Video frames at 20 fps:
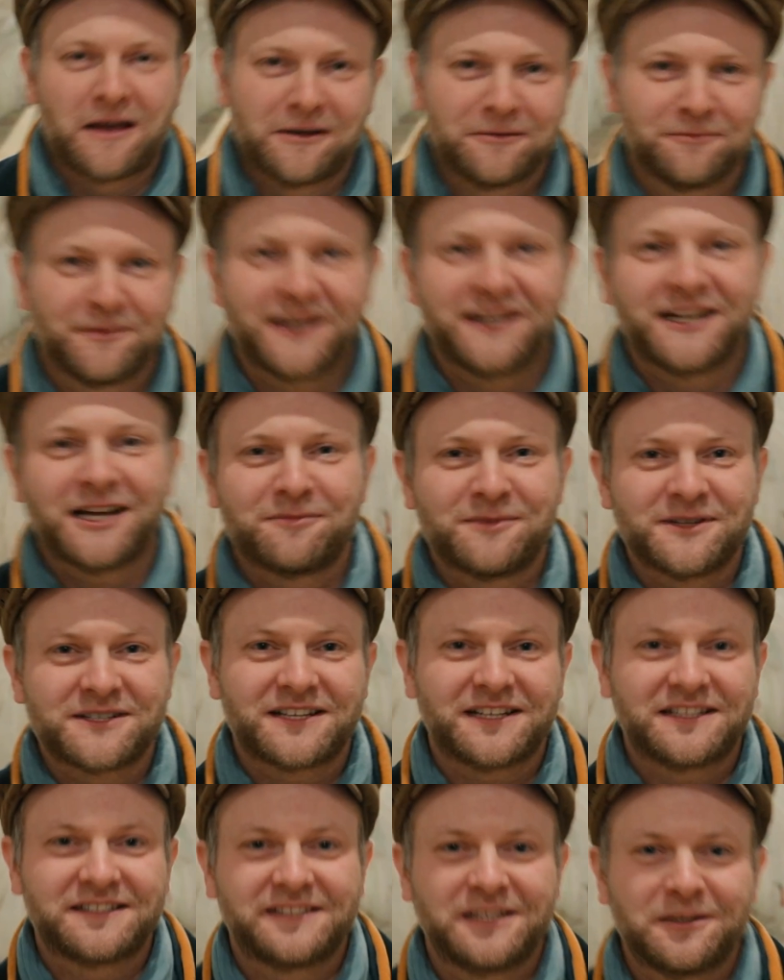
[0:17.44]
Mein Name
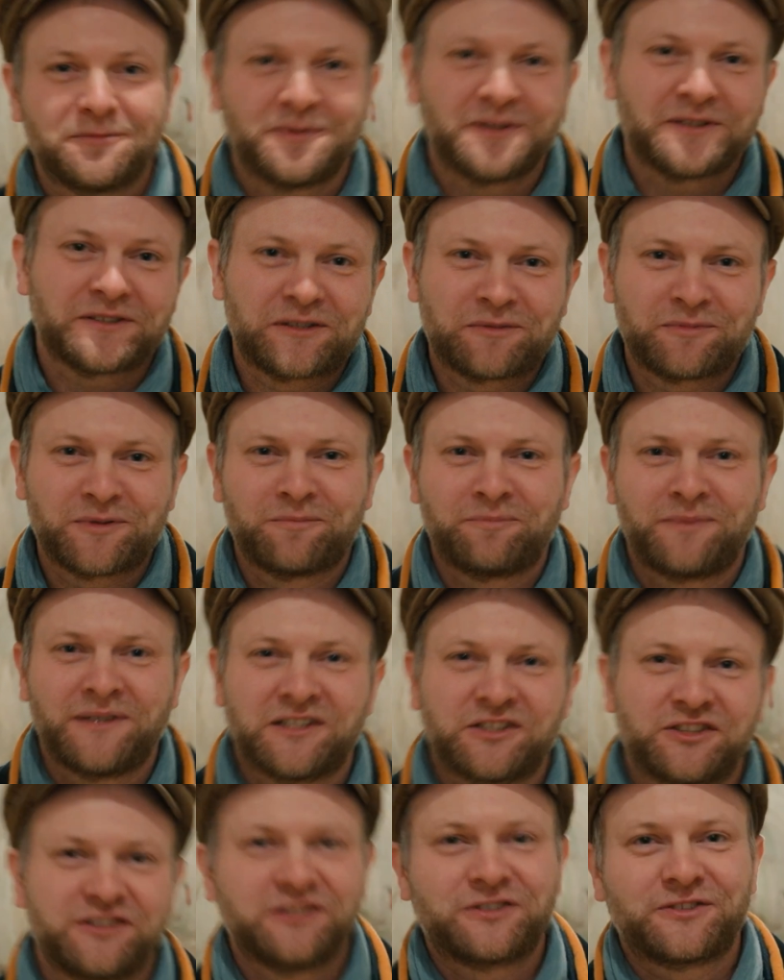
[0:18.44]
ist Hans Heper und ich bin
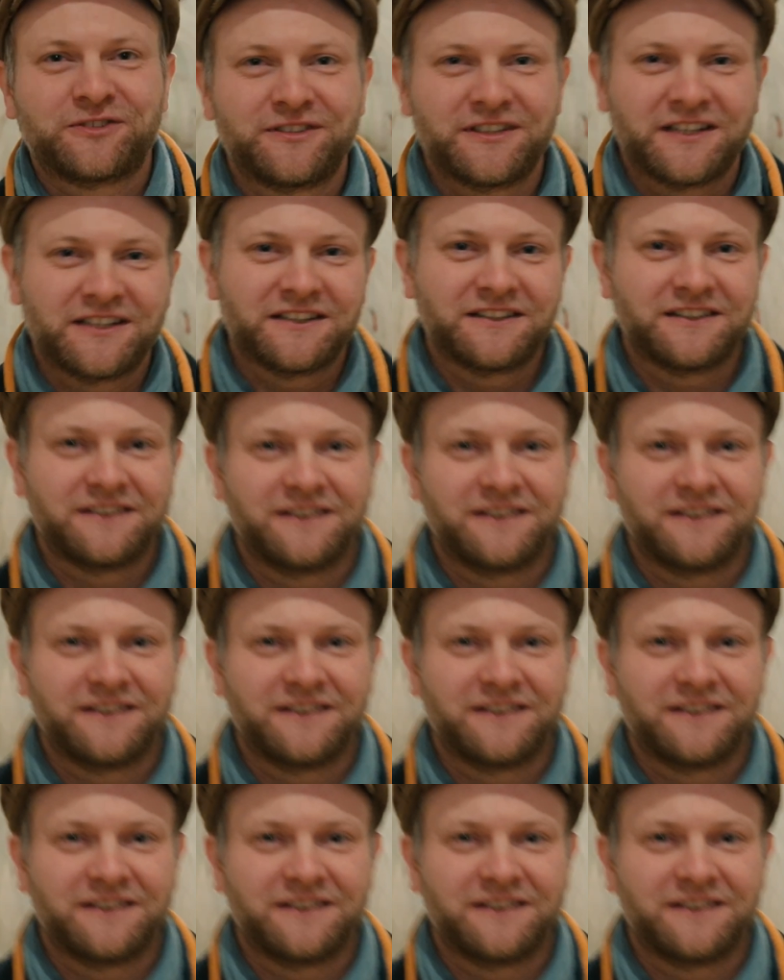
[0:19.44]
PhD-Student